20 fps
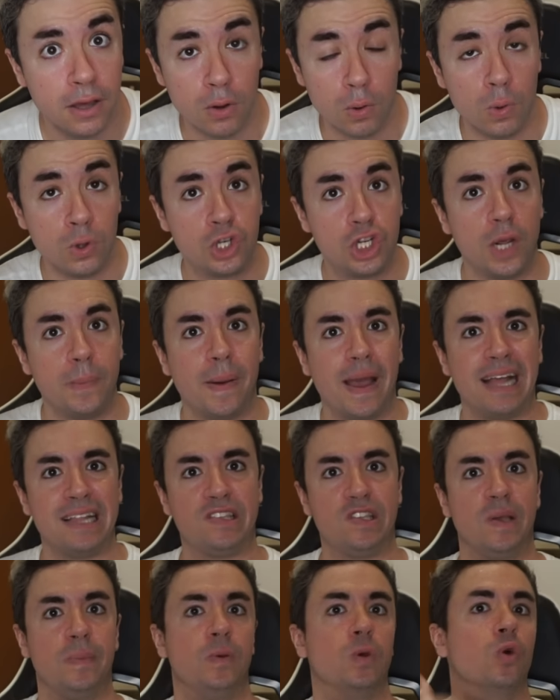Non ci
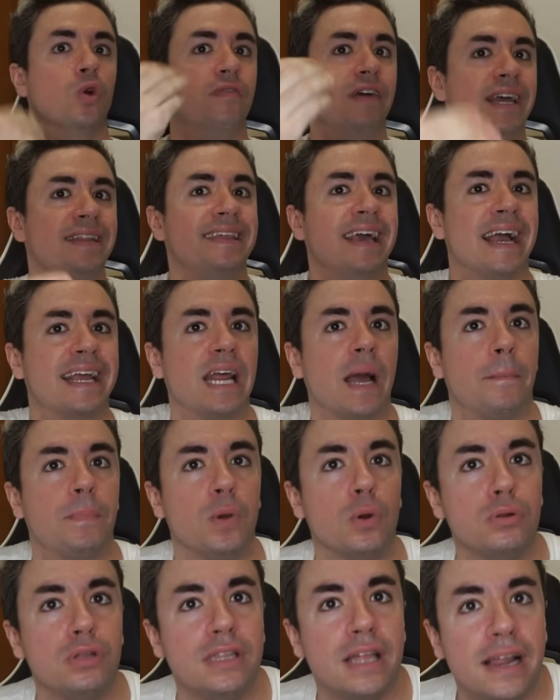pensi più, lo vendi anche a
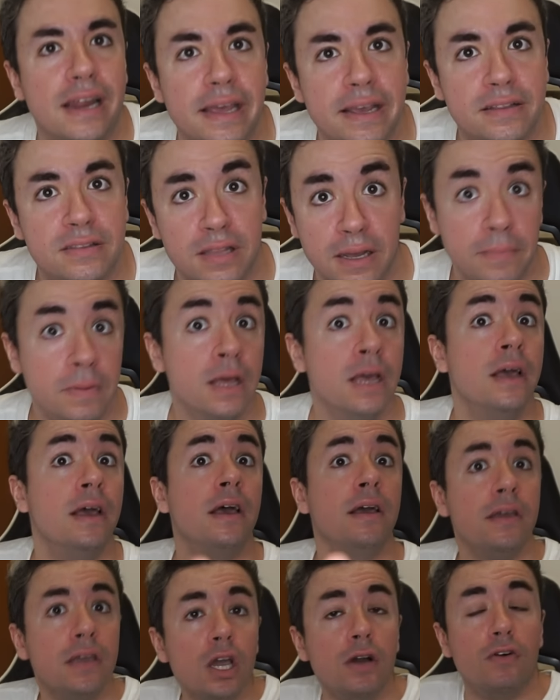più di Delict.
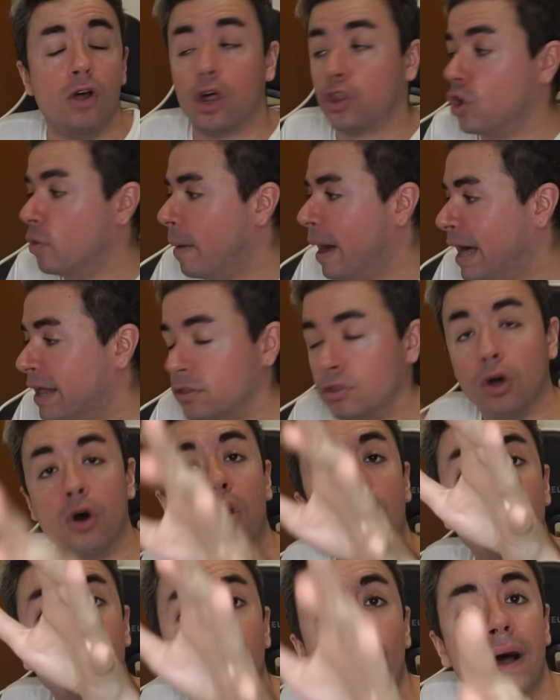Io ve lo
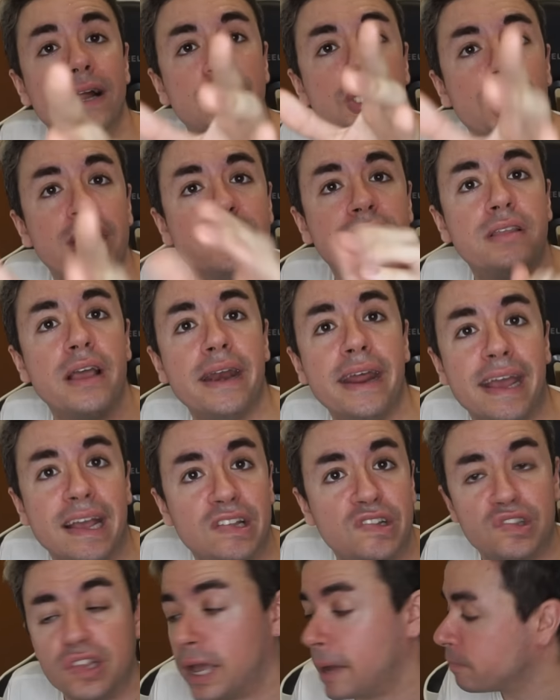domando, lo
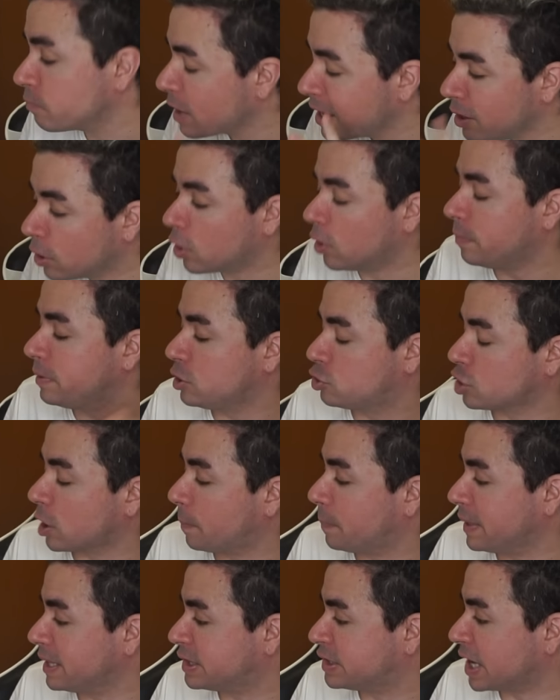accettereste? Io comincio a
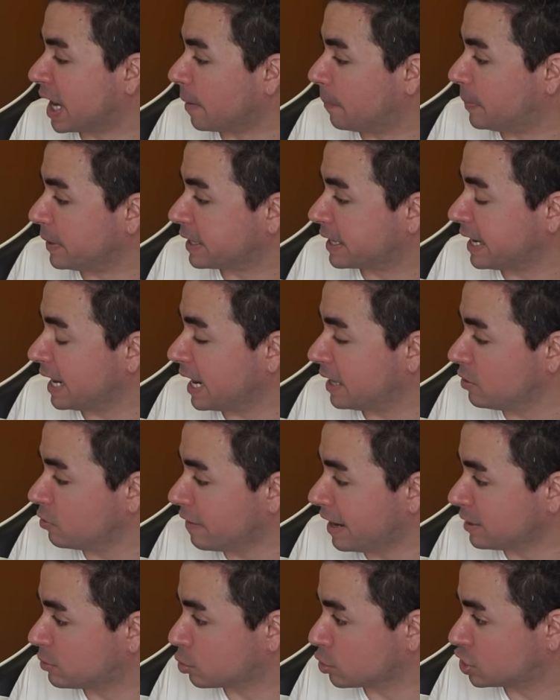pensare perché la
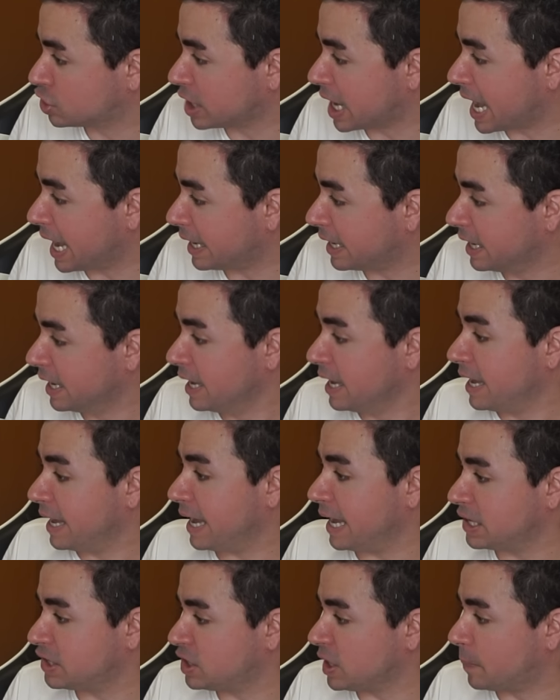Juventus, sai,
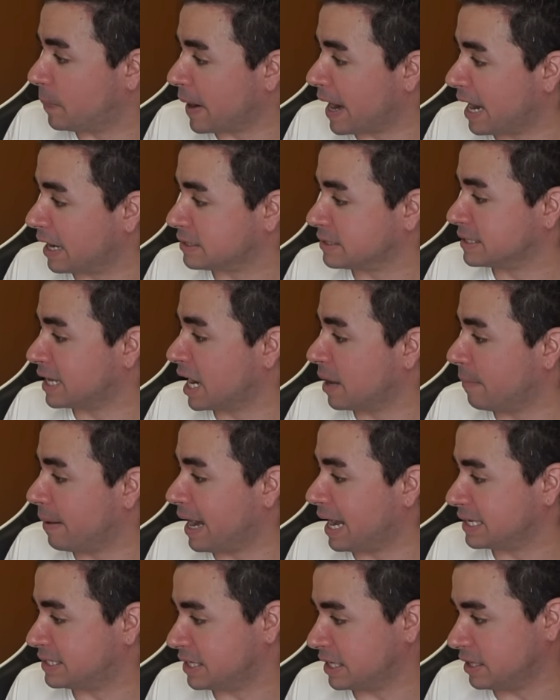e si parte dalla
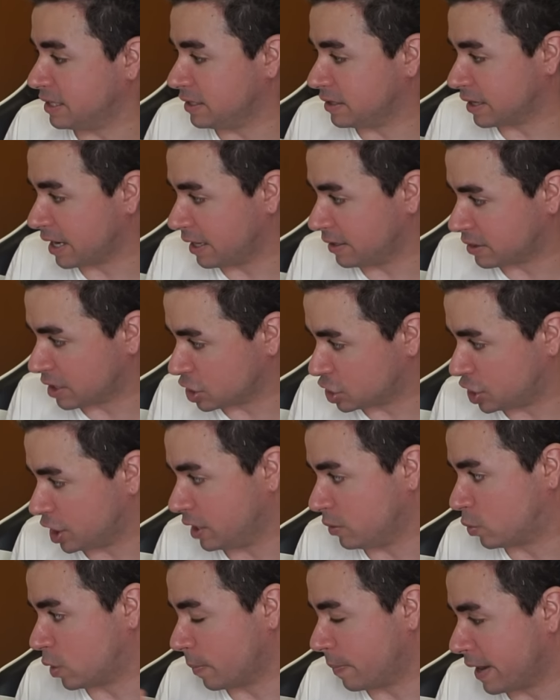base di
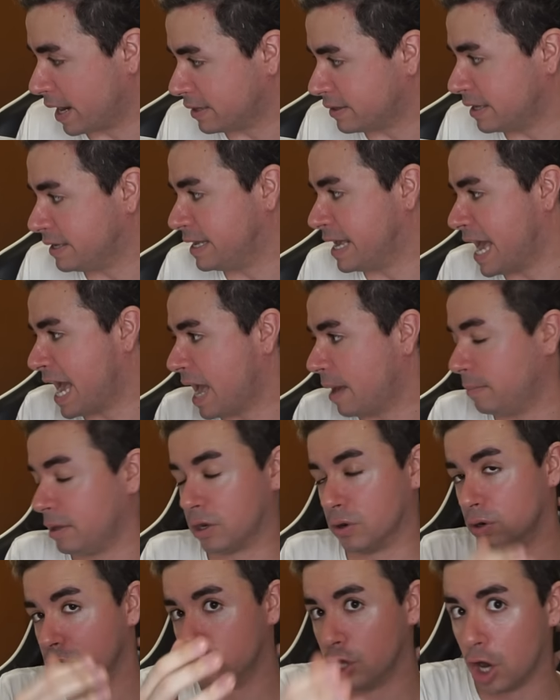35 per Adeyemi
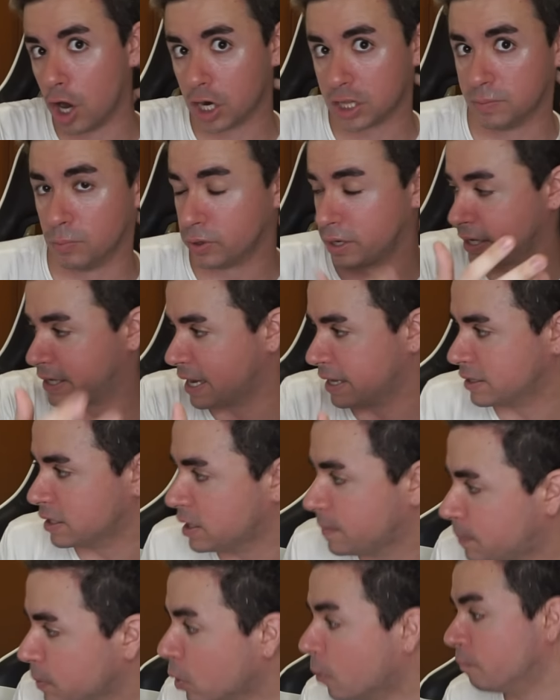col Dortmund che chiede
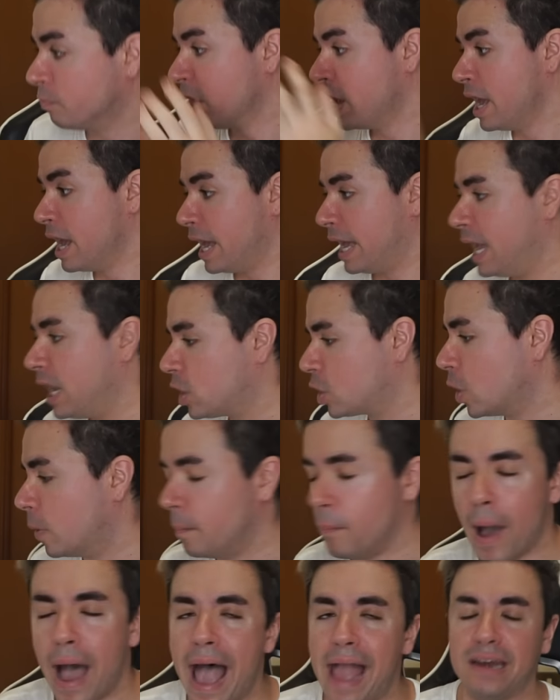di più e con
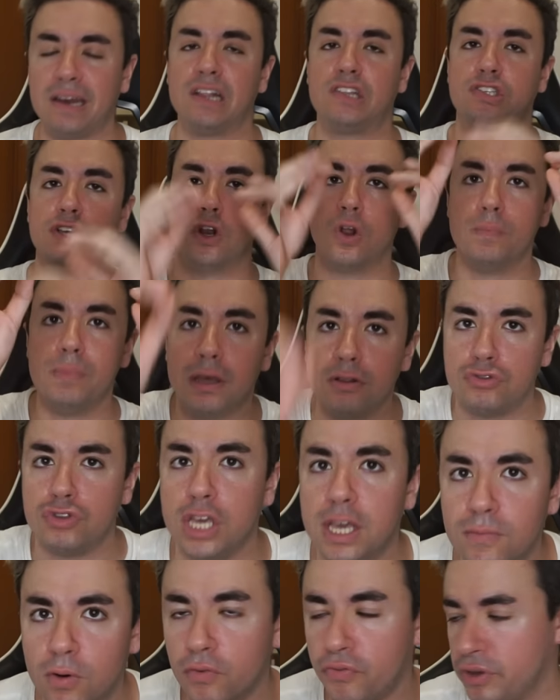Mainz è
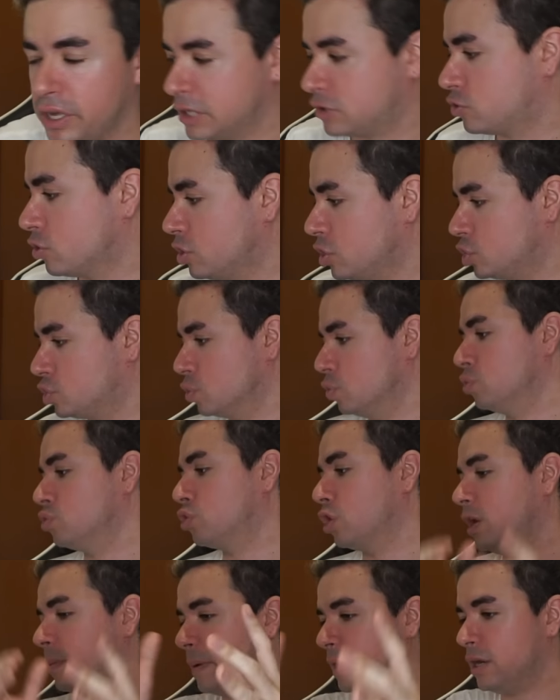l'obiettivo fisso di
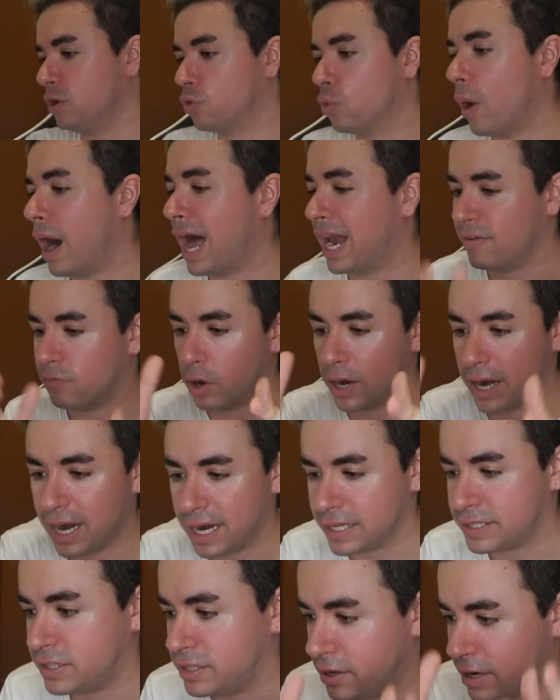Giuntoli per il quale vuole
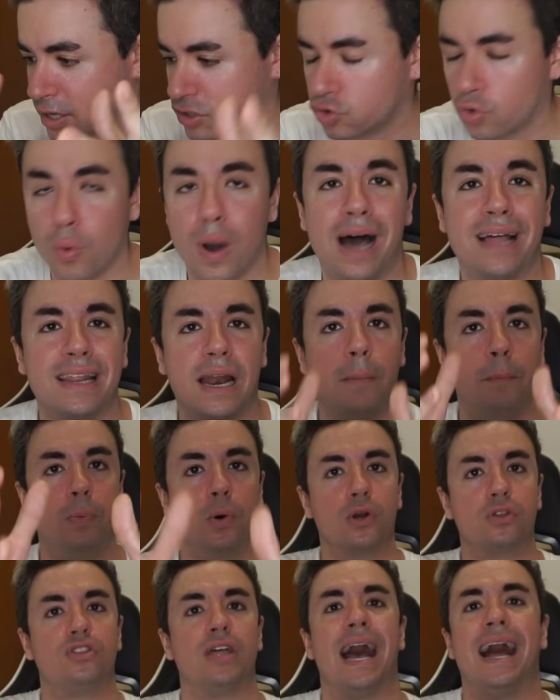allestire una squadra
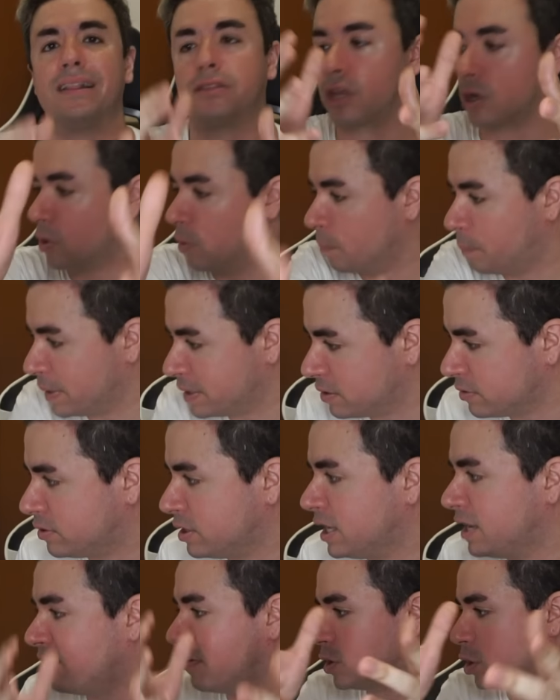importante,
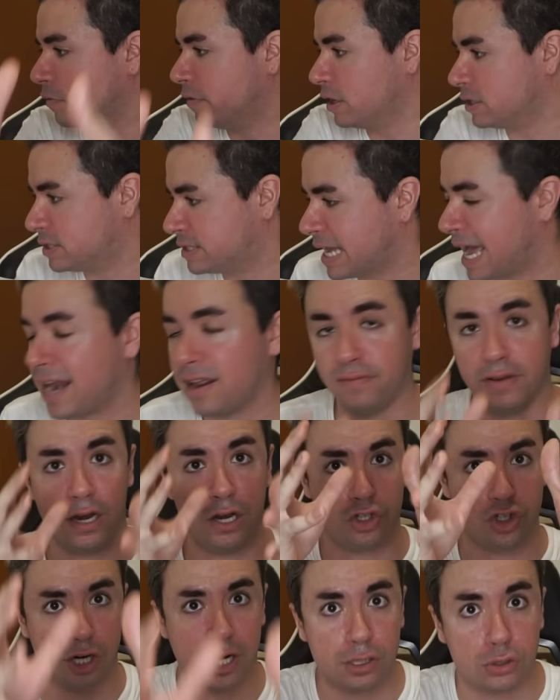competitiva dove serve
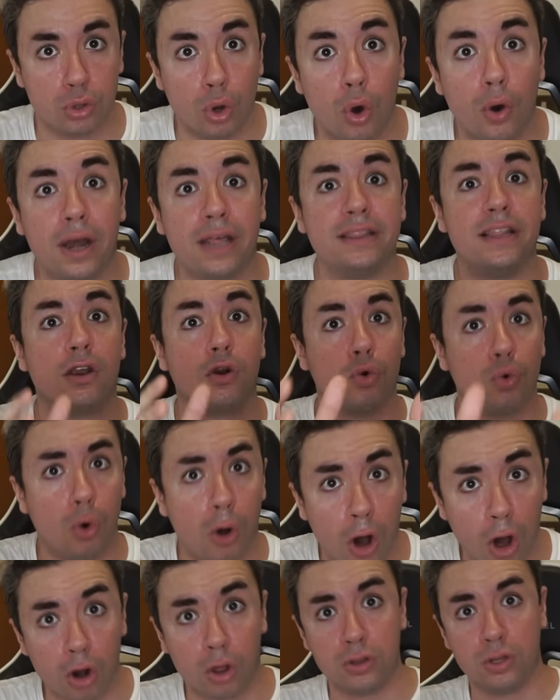il giocatore del
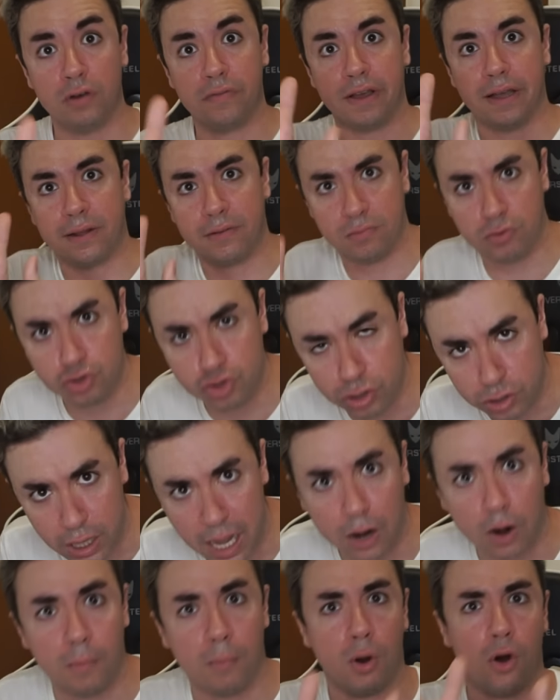ruolo dove
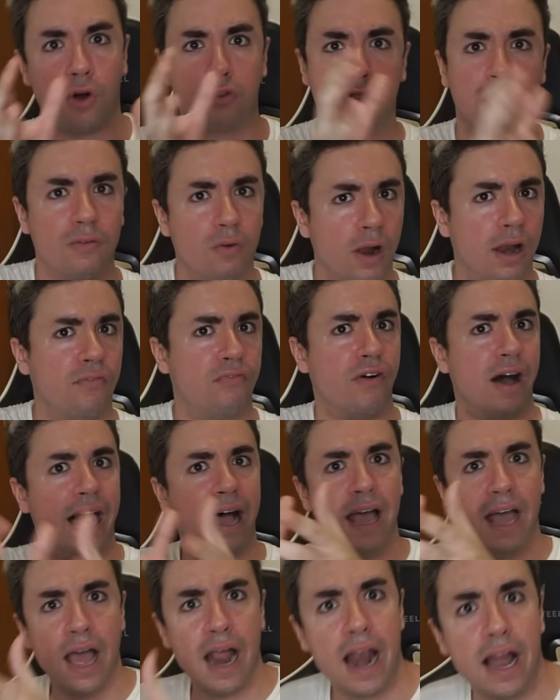Tiago Motta vuole
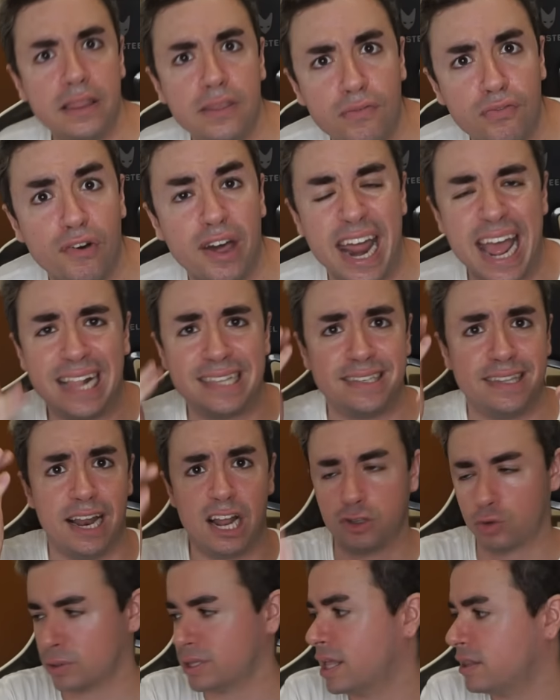fare la differenza
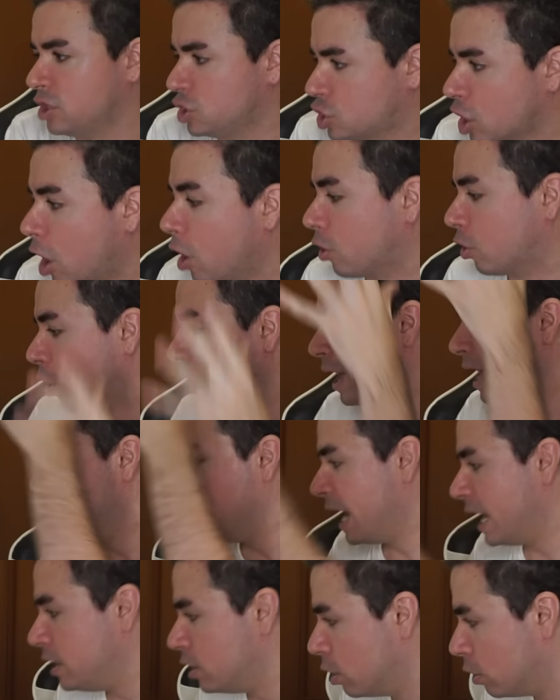nella sua idea di gioco
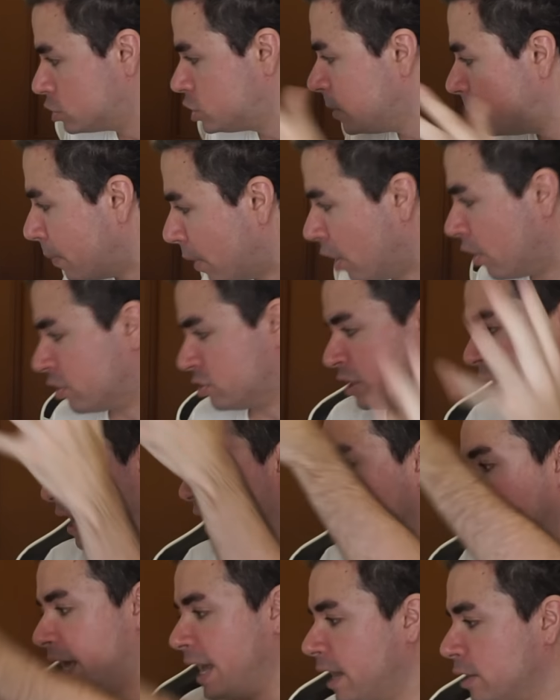e glielo si porta
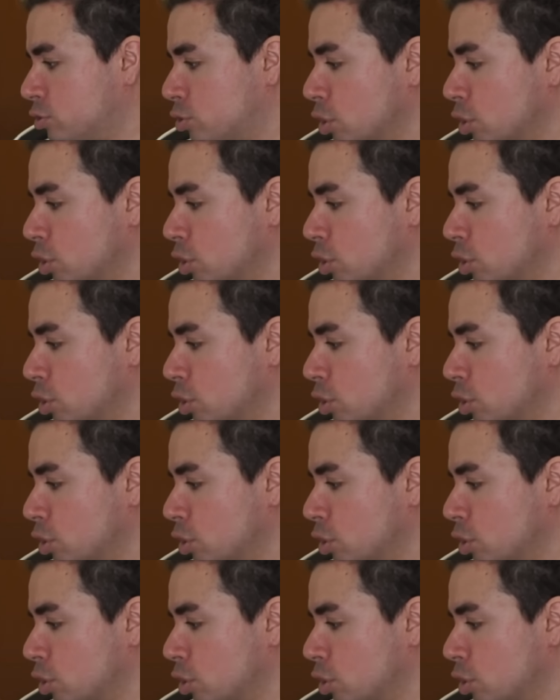e